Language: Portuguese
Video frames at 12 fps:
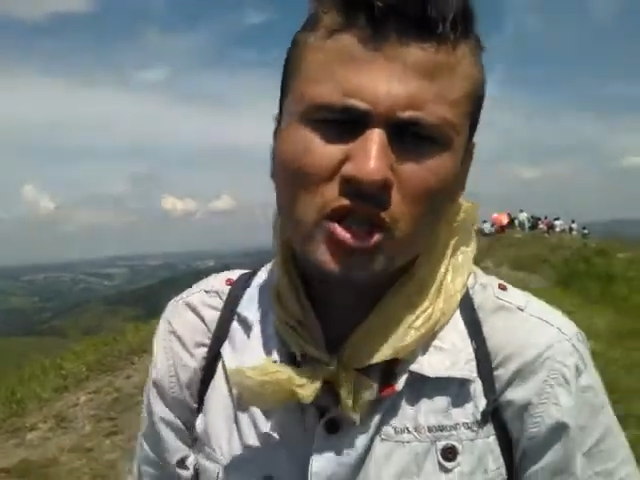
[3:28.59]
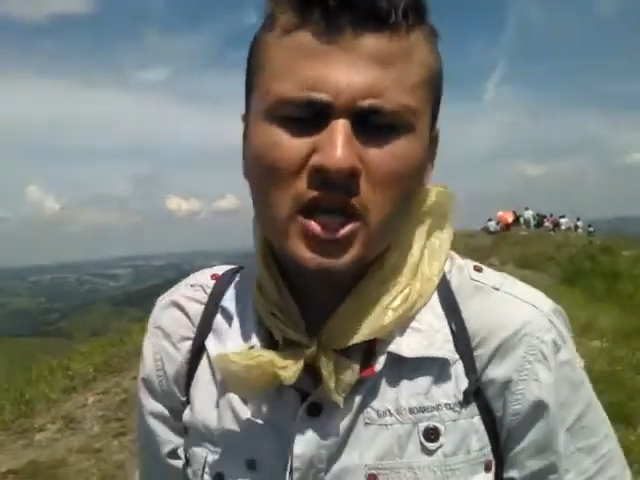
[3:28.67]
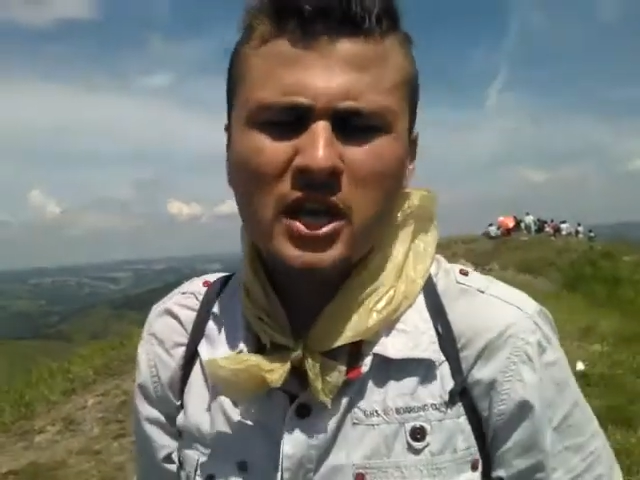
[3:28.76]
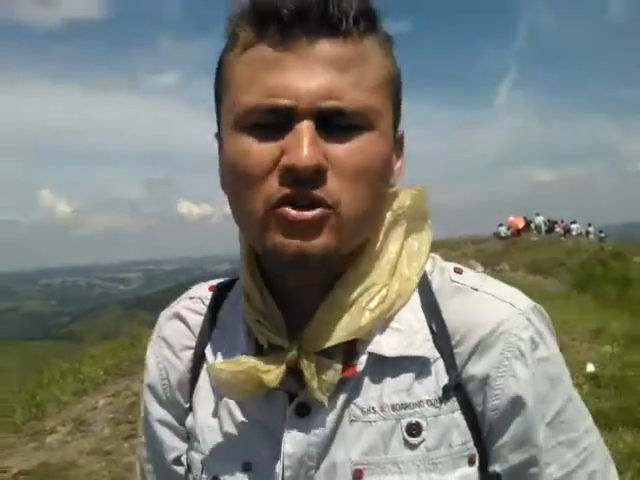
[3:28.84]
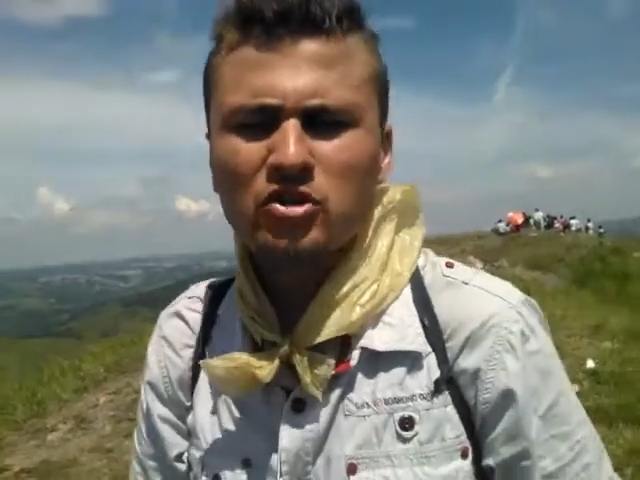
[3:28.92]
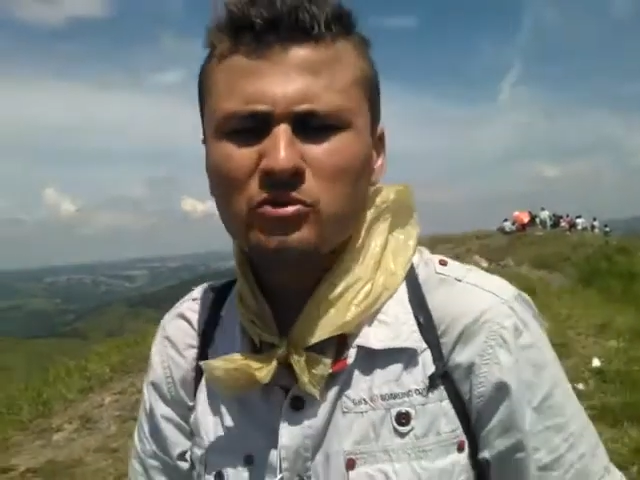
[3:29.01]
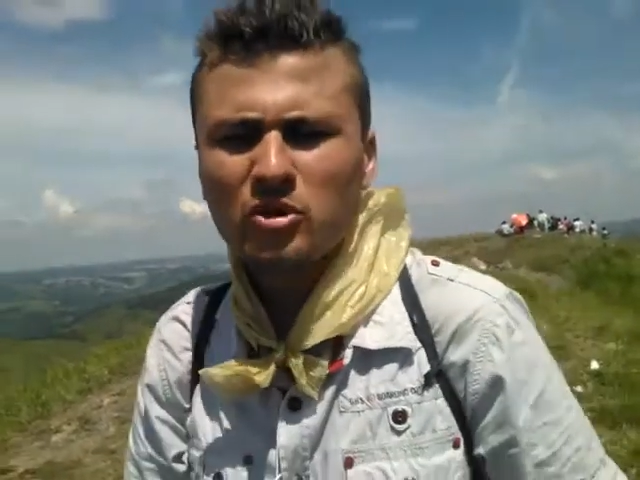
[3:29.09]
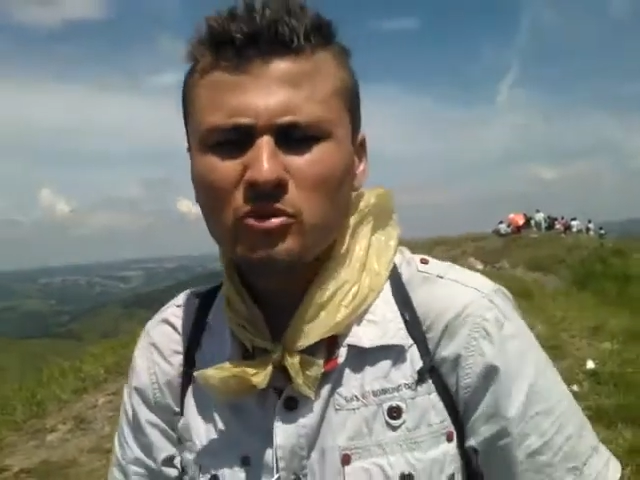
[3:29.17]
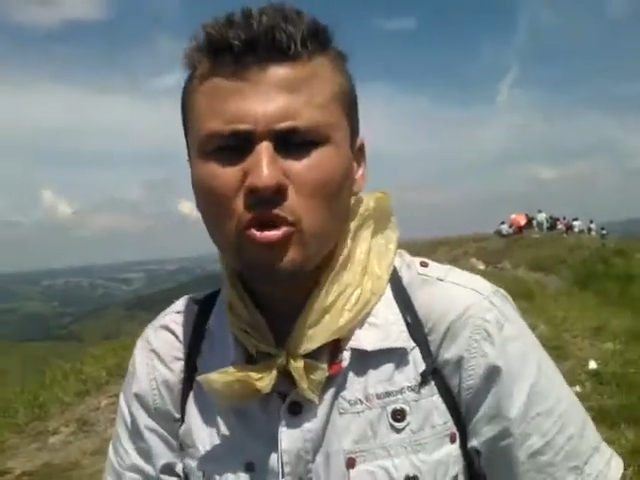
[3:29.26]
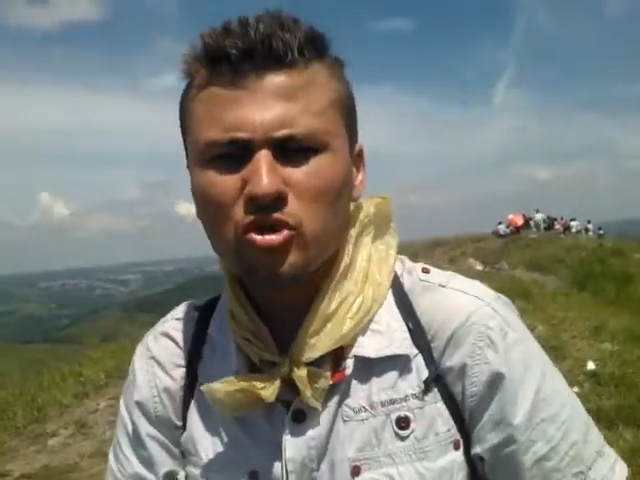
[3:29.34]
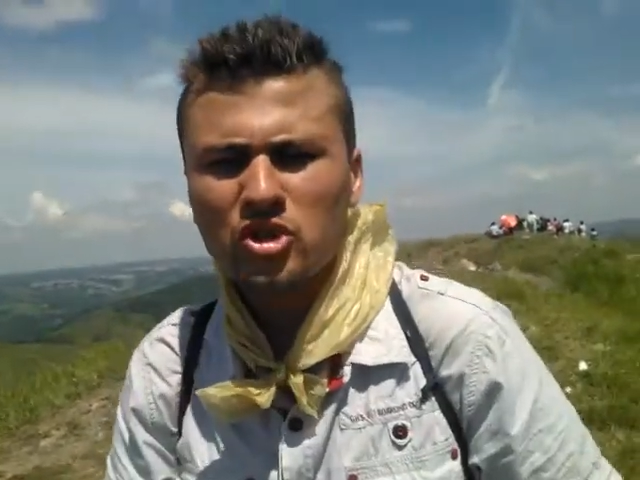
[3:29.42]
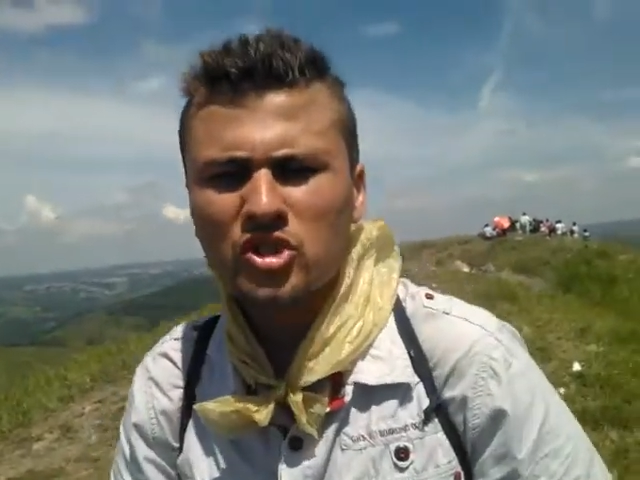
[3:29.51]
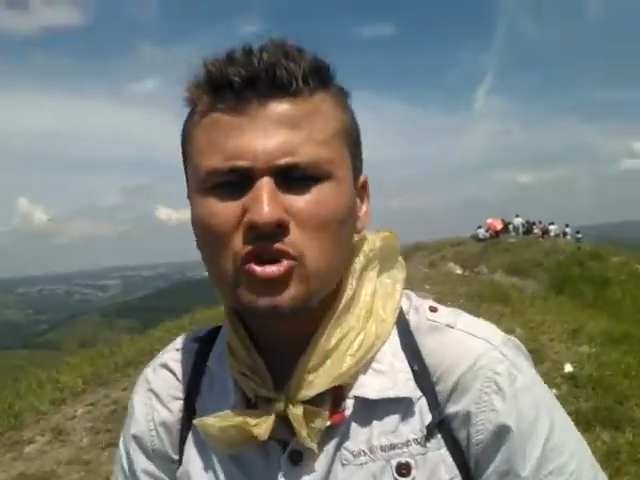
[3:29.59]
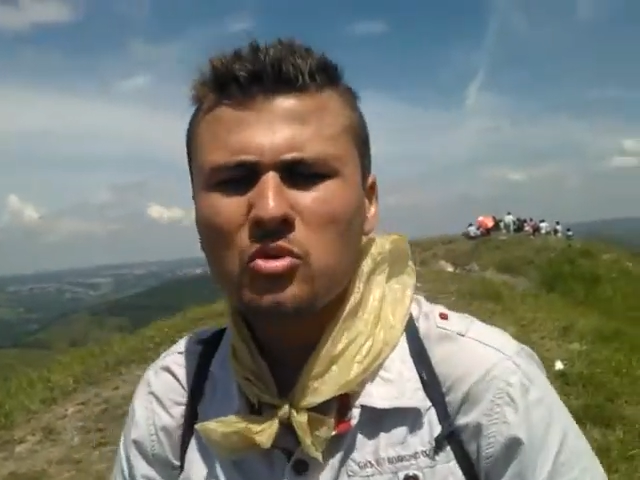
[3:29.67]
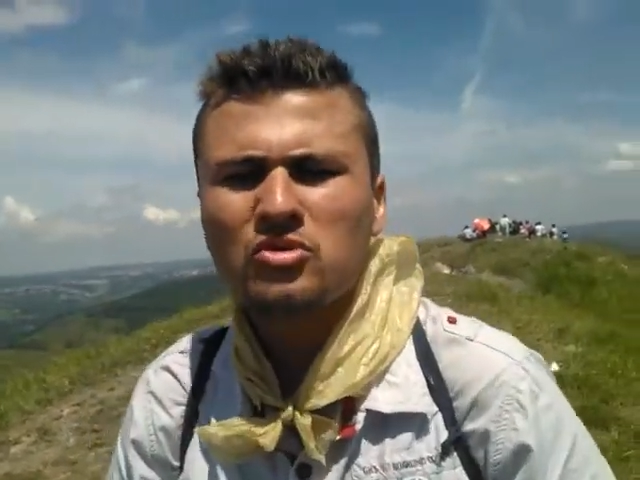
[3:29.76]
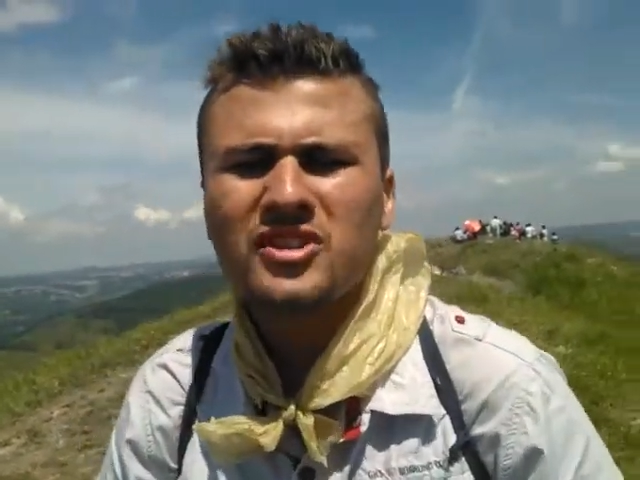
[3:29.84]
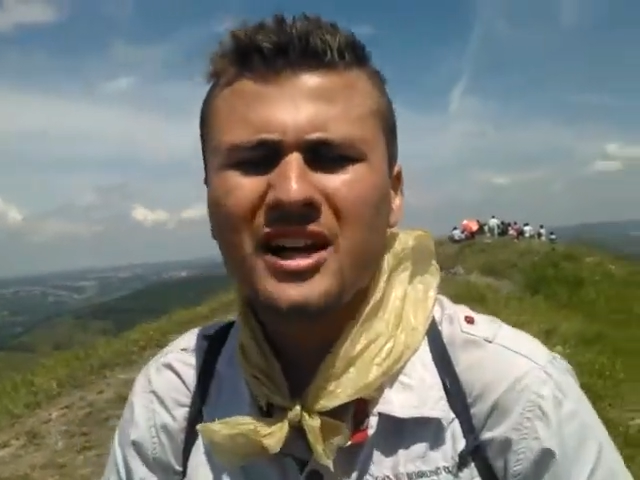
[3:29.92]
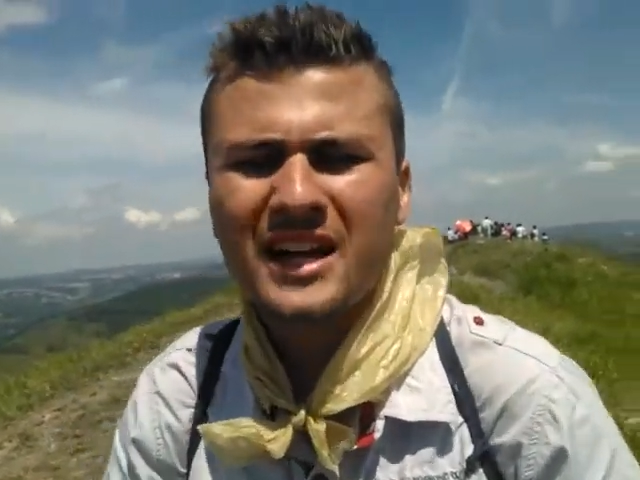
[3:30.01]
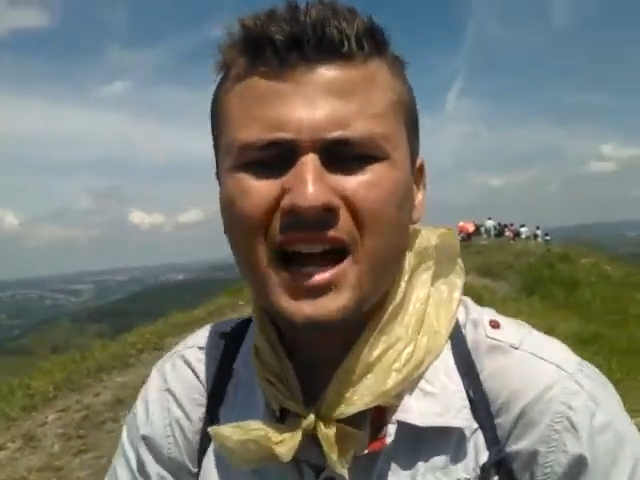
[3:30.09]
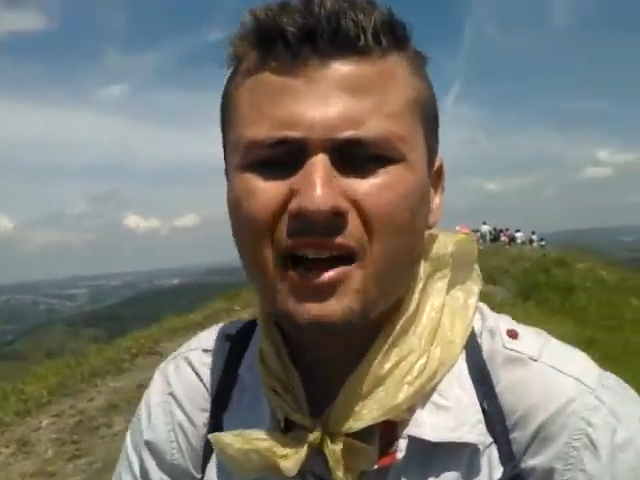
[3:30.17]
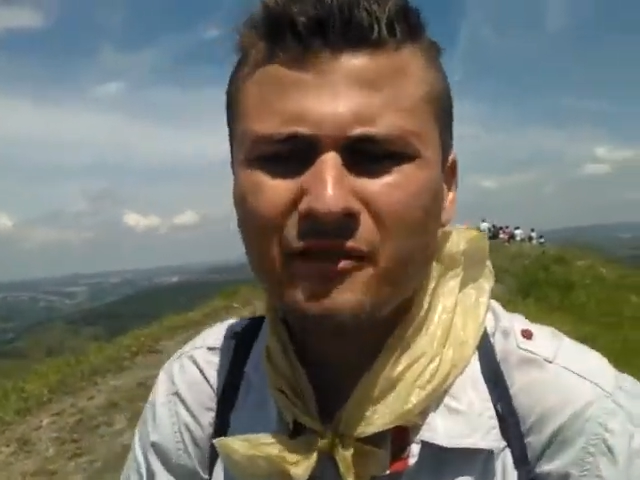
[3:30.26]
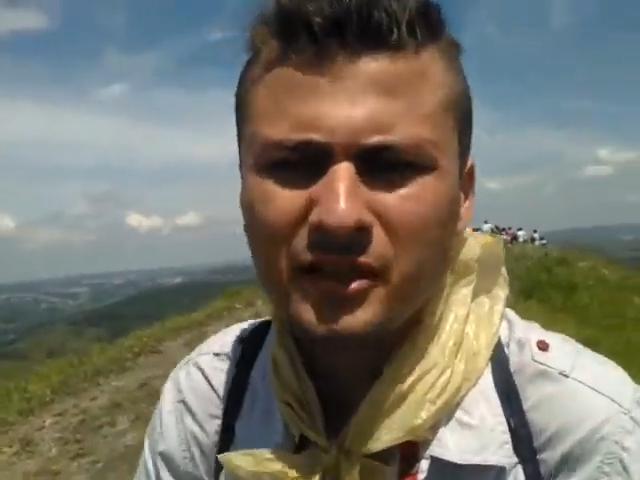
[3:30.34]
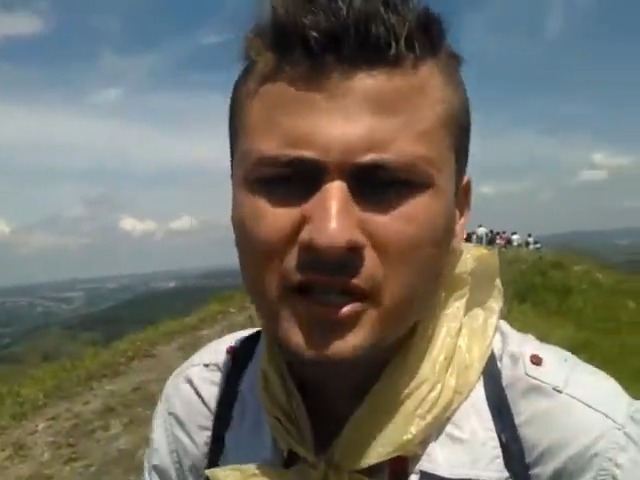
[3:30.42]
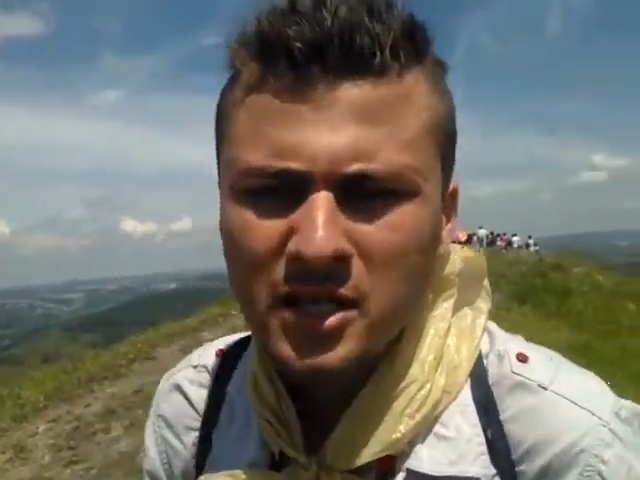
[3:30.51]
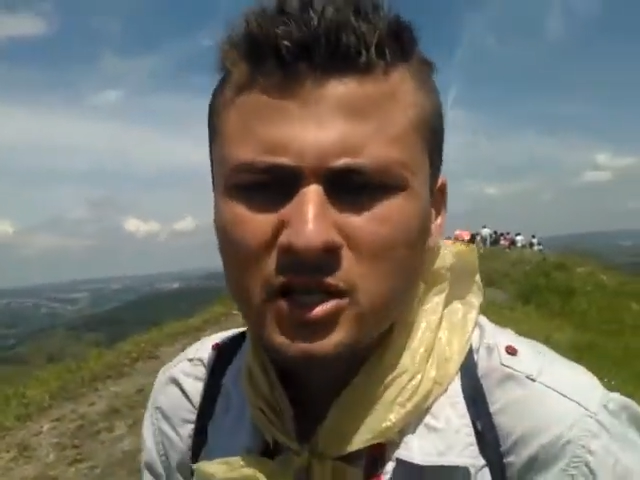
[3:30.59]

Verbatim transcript: ele subia o monte e se consagrava,